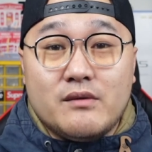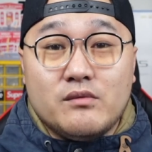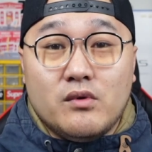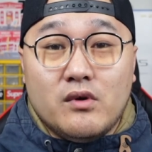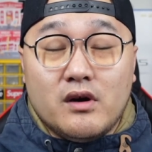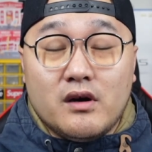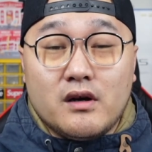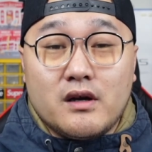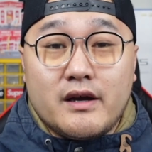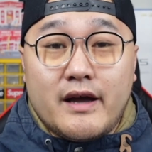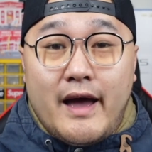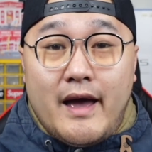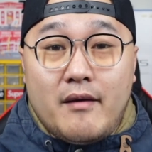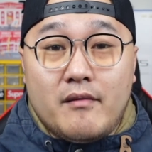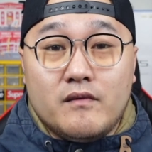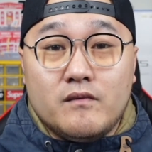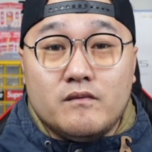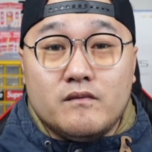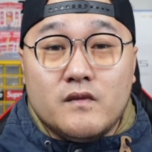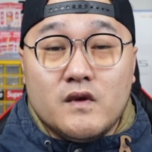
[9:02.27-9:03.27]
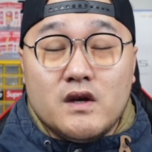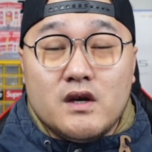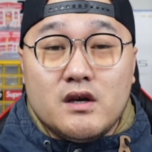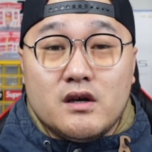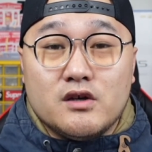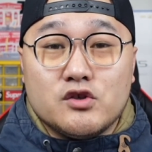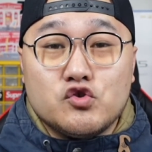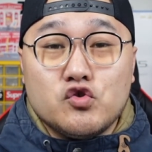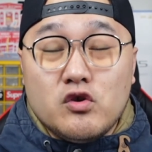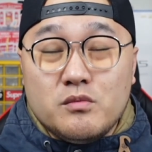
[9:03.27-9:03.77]
我感
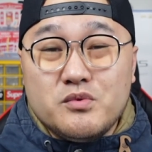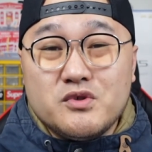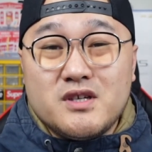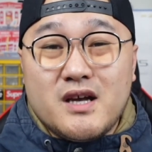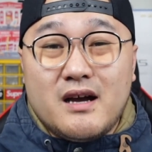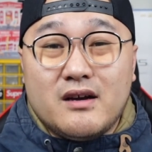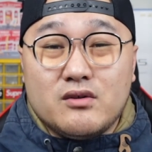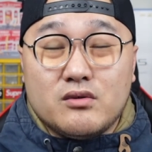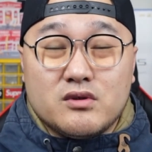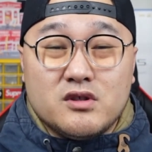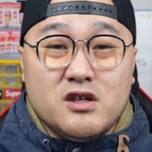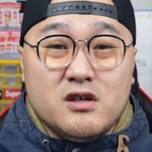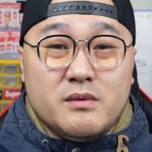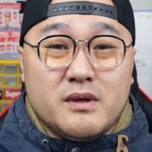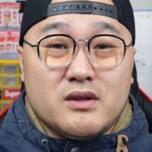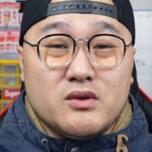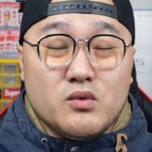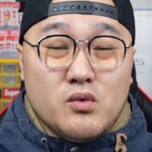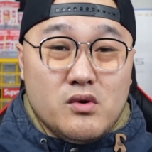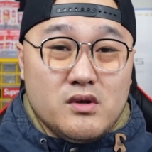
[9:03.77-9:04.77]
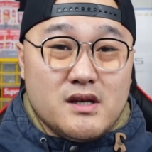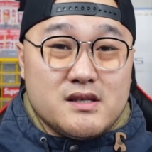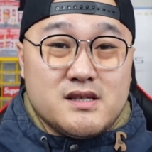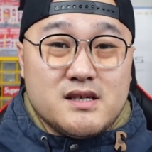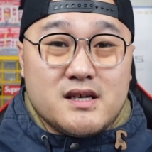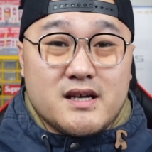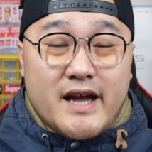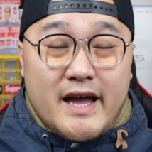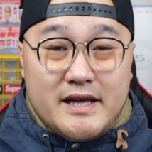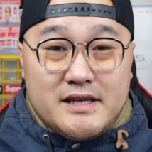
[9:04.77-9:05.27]
呃说不上有特别多的
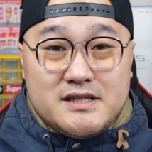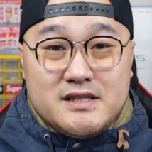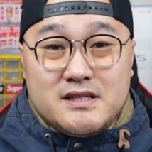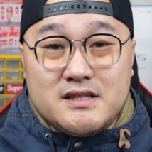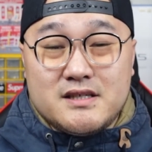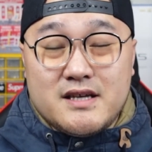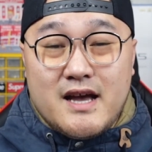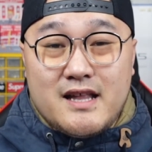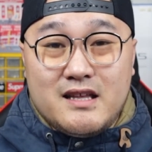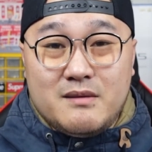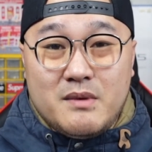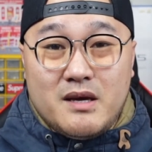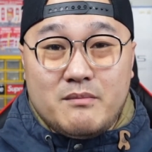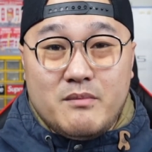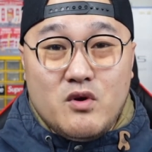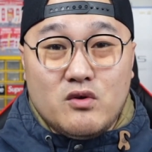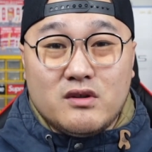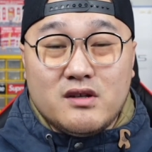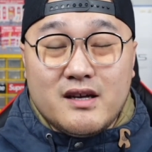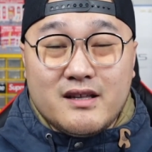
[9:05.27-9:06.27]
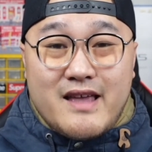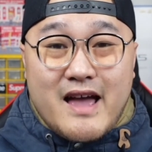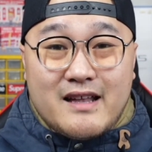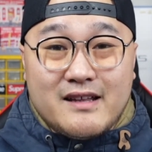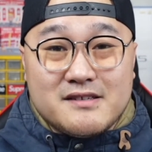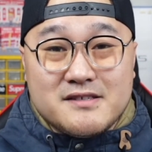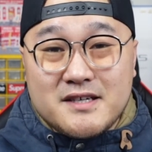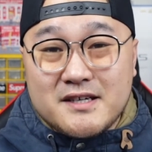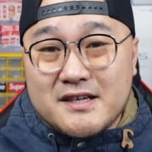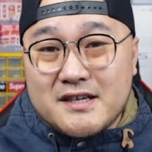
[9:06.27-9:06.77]
这个感情在里面，没有特大
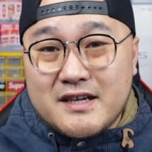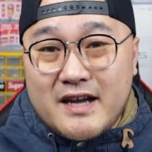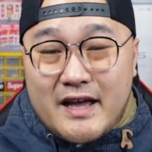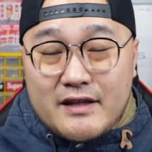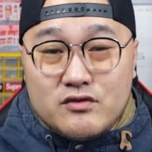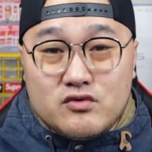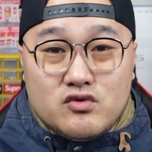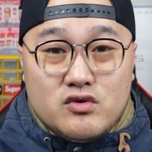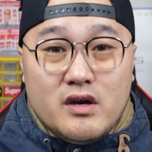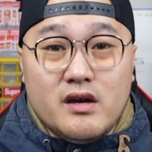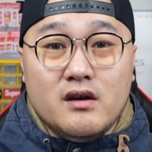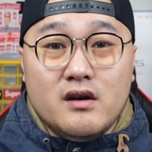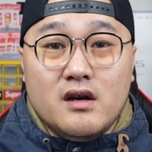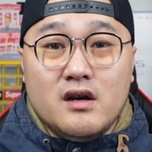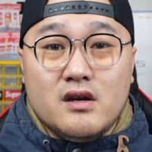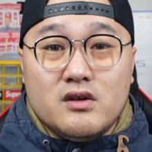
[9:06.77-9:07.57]
的这个感觉，